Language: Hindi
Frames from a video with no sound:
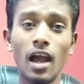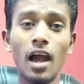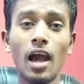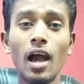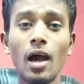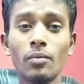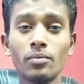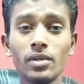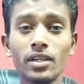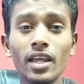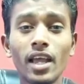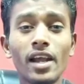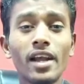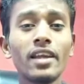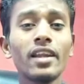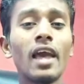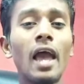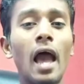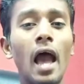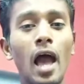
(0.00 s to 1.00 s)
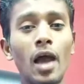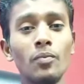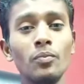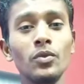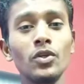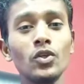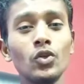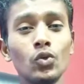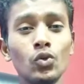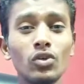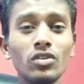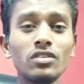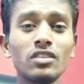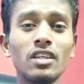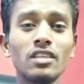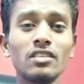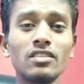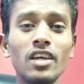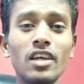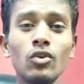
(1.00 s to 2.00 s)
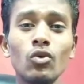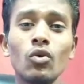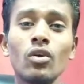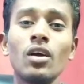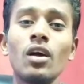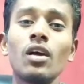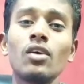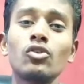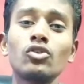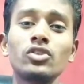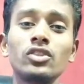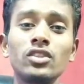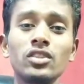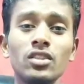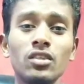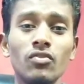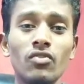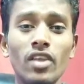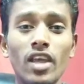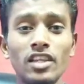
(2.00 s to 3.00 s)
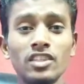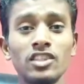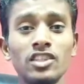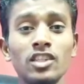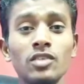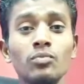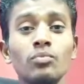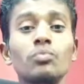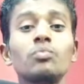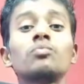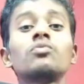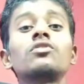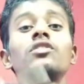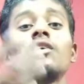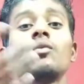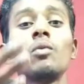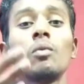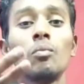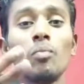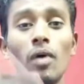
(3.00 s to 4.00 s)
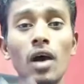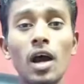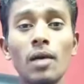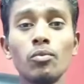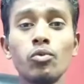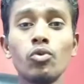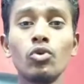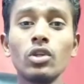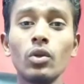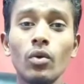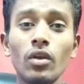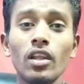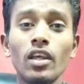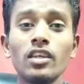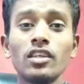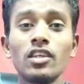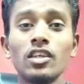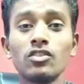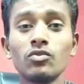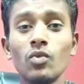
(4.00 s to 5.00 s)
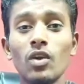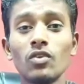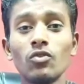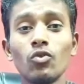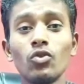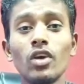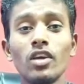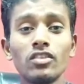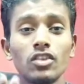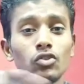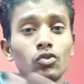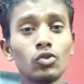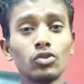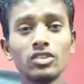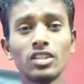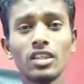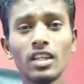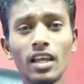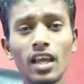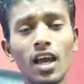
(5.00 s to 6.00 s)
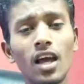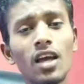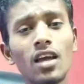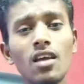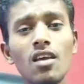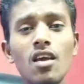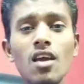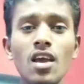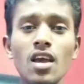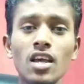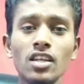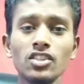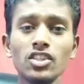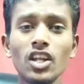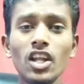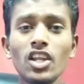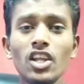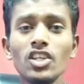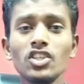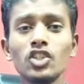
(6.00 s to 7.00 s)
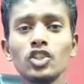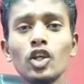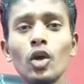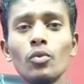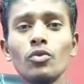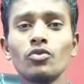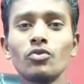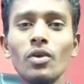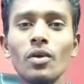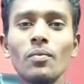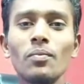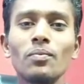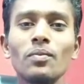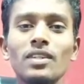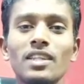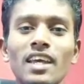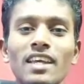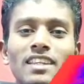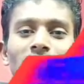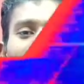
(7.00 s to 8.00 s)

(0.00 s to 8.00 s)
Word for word: आपका क्या कहना है अभी यूनिक डिज़ाइन होगा कुछ फ्लैगशिप से भी बाप होने वाला ये स्मार्टफोन ऐसा सोचा था क्या ज़रा नीचे कमेंट्स में बताई